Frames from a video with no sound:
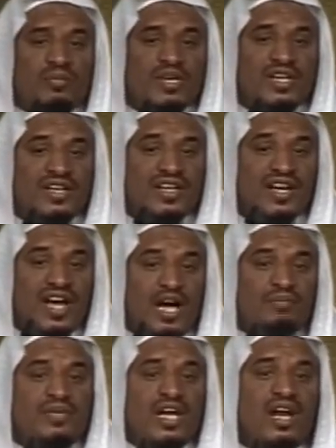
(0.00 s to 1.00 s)
قول أمين
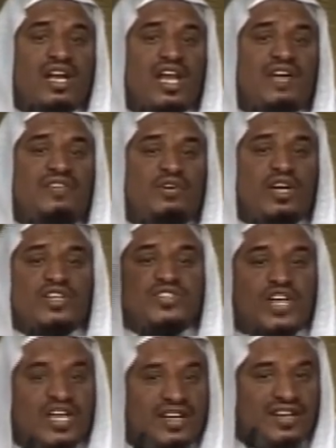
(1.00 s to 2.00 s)
عبد الله الخليفي وانا
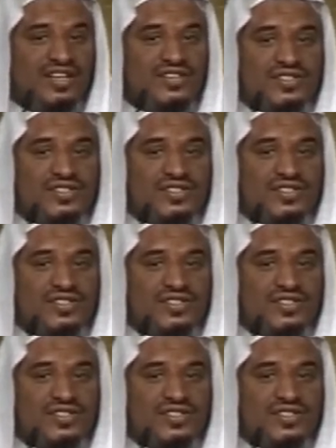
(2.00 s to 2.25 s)
صغير